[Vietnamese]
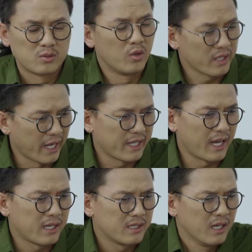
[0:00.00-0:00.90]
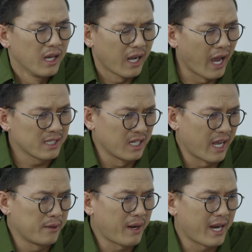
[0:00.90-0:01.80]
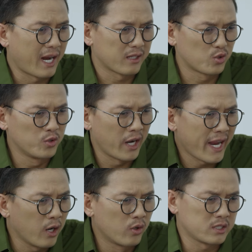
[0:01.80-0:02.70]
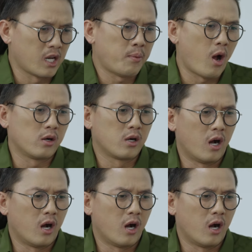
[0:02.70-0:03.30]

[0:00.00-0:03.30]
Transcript: Tôi nói thiệt nha Kể từ ngày hôm nay nè Tôi né luôn cái shop hoa của